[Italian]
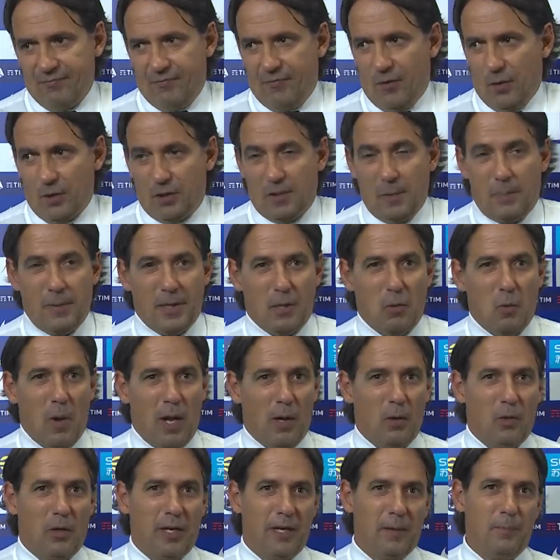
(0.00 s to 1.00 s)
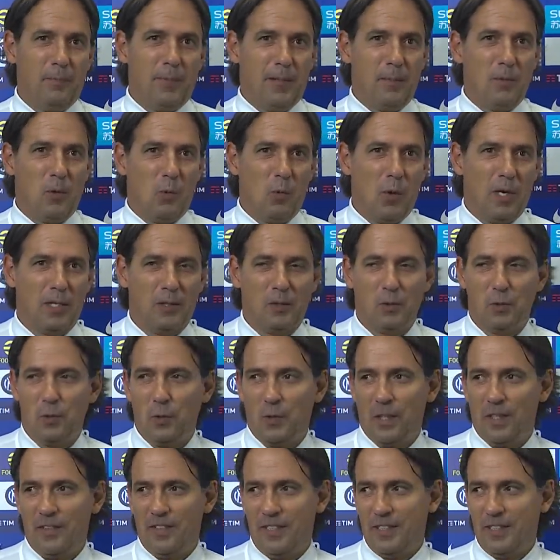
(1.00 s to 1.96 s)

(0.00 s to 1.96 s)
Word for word: forse per quello che il primo quarto d'ora,